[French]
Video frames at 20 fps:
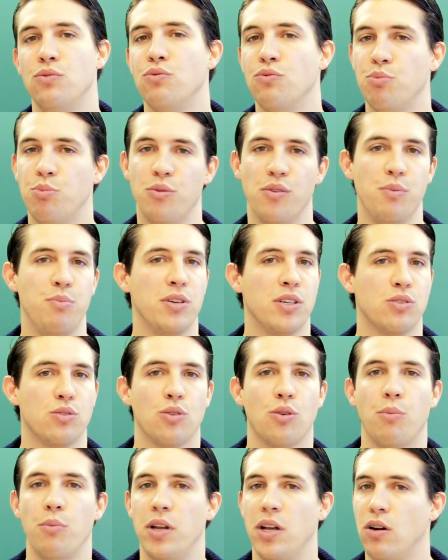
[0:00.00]
vous pouvez bien
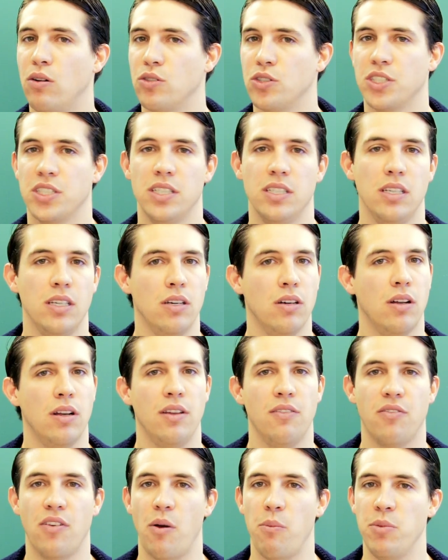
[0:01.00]
sûr mélanger euh,
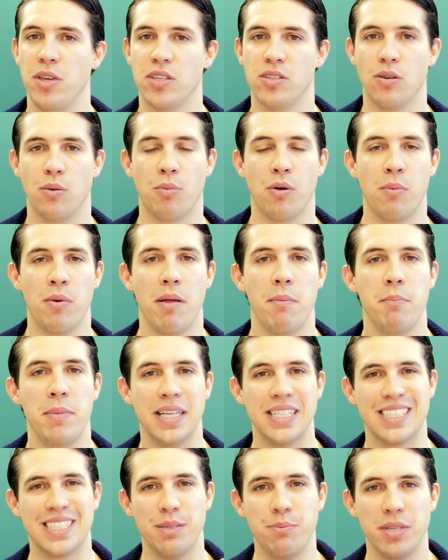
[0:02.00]
les familles sans problème,
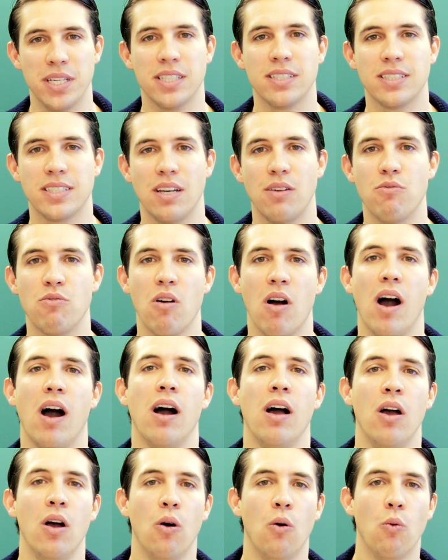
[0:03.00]
mais c'est bien de savoir
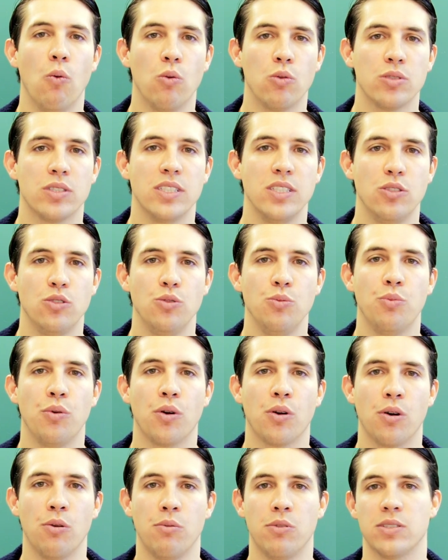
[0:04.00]
où on se situe
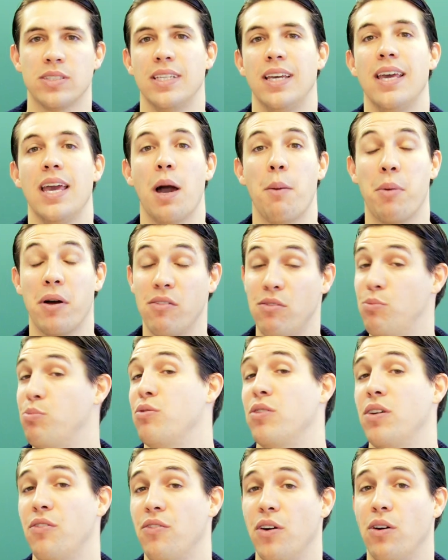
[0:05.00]
pour commencer et après vous
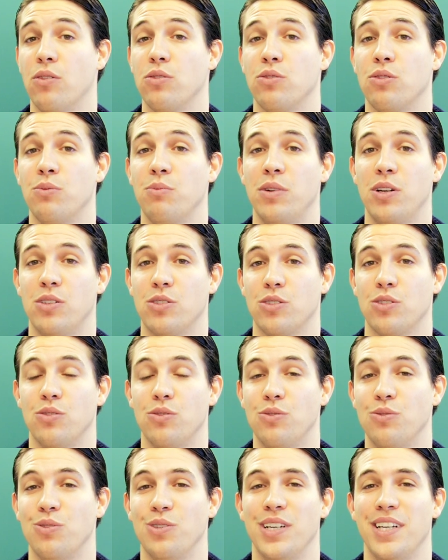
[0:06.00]
pourrez faire autant de mélanges que
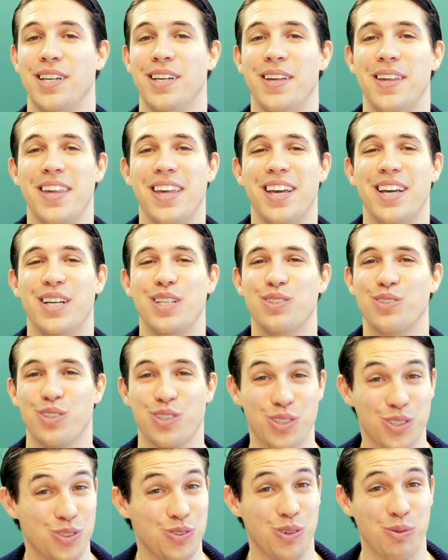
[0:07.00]
vous voulez. Donc
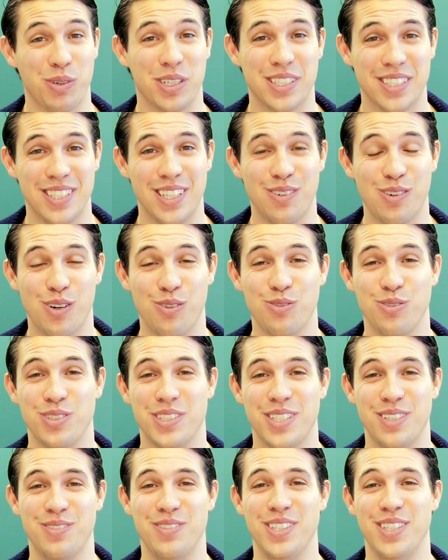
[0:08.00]
euh, je vous remercie d'avoir vu
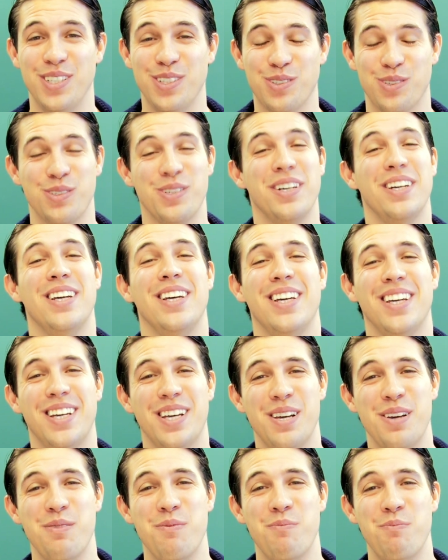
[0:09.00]
cette vidéo.
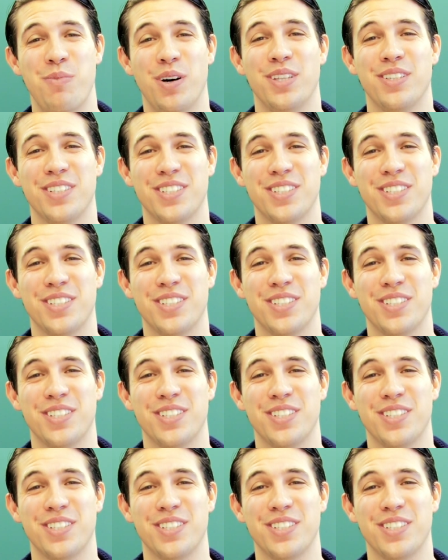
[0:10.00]
Bonne